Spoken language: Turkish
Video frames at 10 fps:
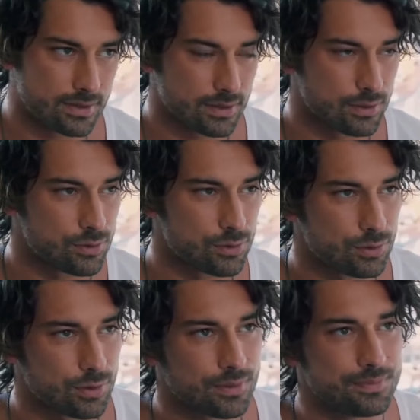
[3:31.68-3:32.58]
Senin
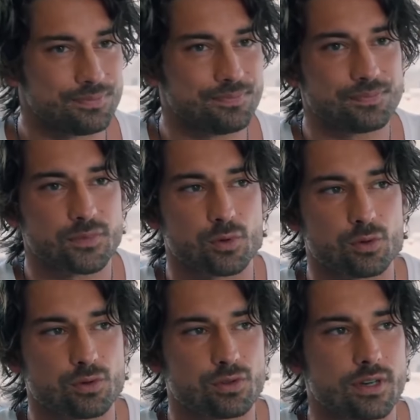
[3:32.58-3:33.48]
şu
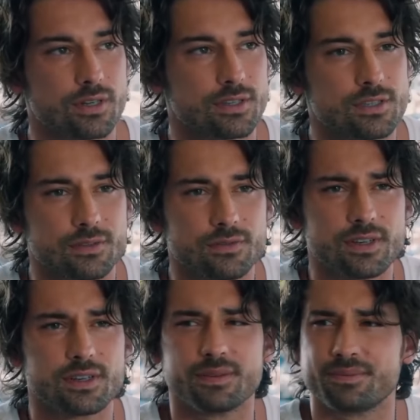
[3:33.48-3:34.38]
huysuz arkadaşın
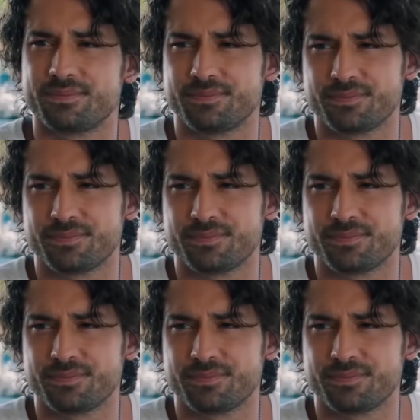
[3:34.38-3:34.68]
var ya.